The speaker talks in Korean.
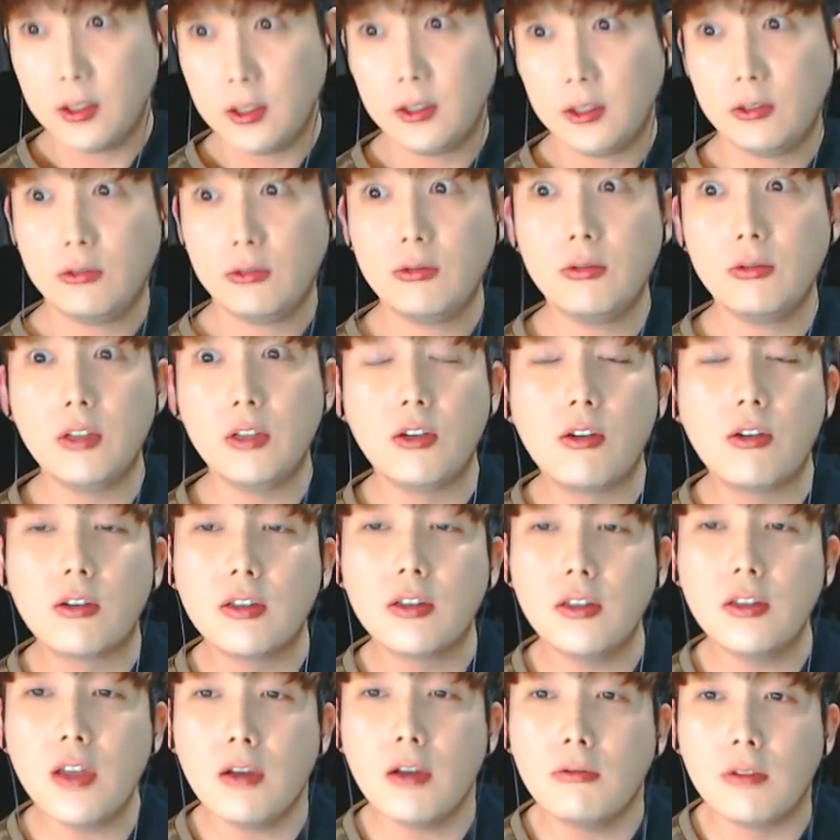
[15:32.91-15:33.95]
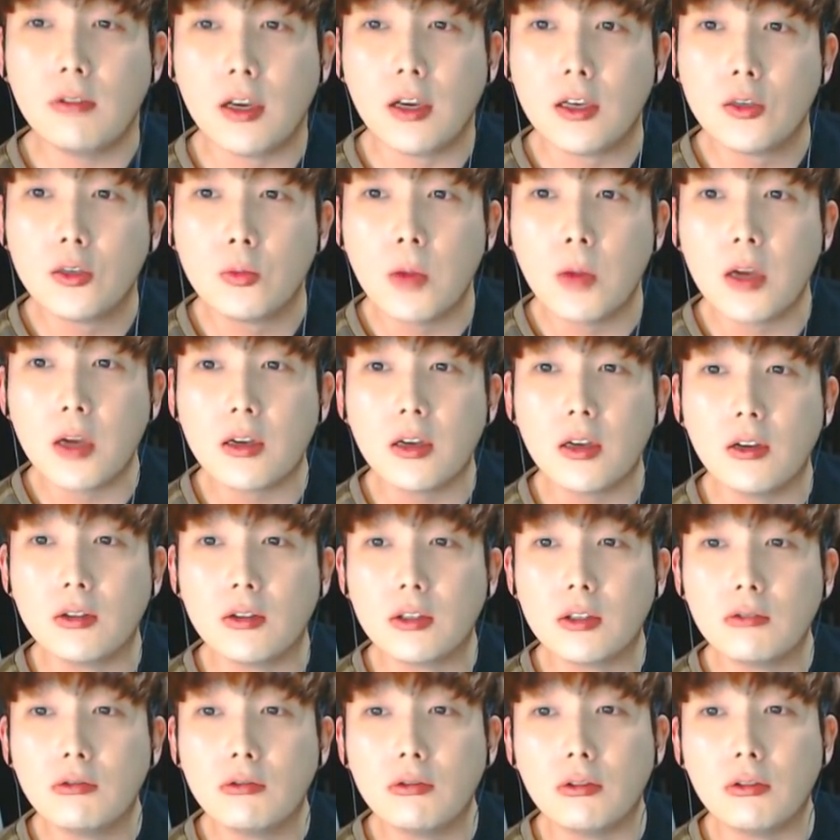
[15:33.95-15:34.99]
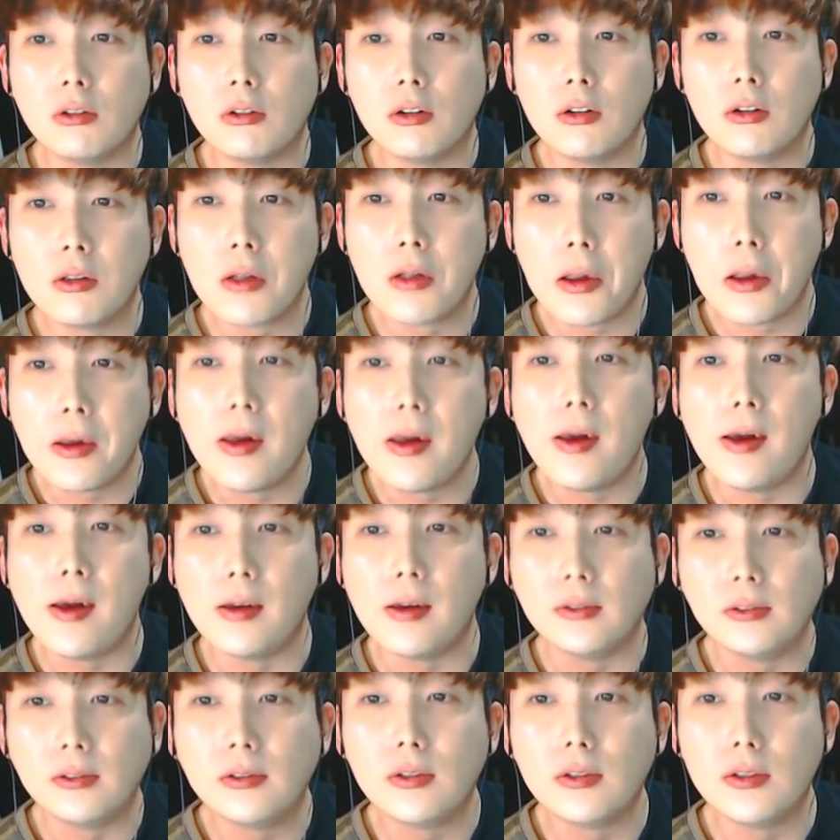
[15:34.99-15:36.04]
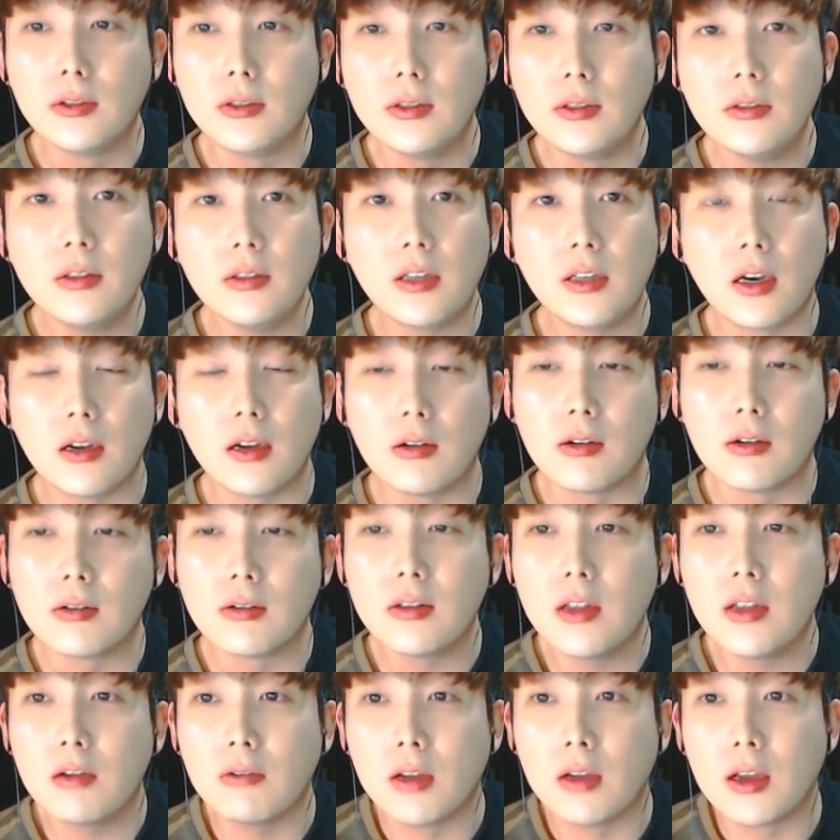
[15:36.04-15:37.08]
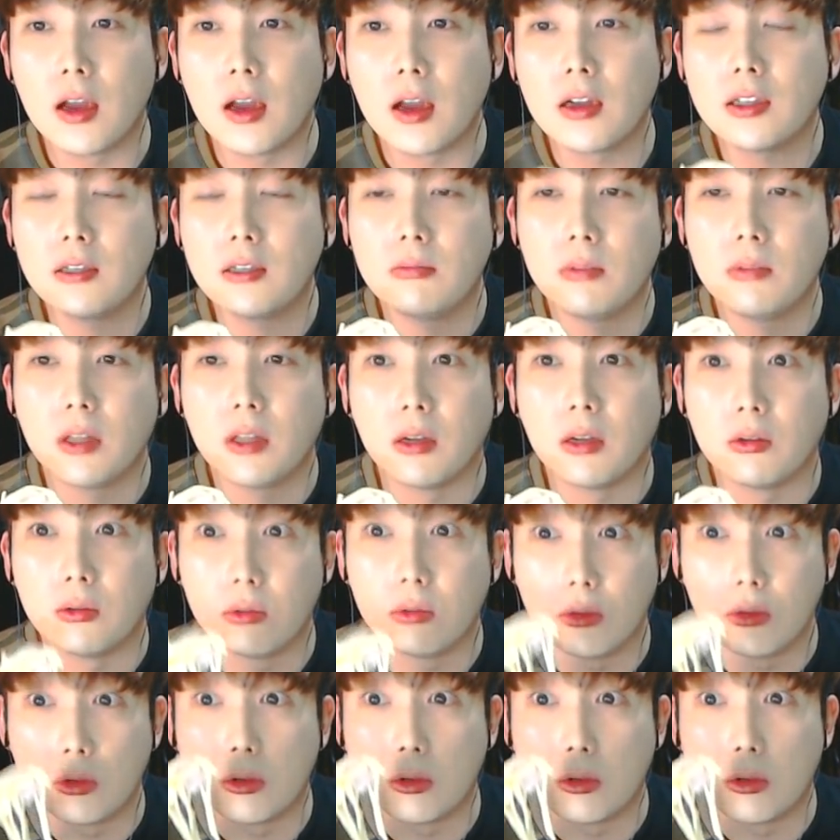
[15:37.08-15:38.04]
술은 이거 끝나고 얘기 좀 할게요 친구들 네, 술은 제가 이거 끝나고 얘기하겠습니다 유,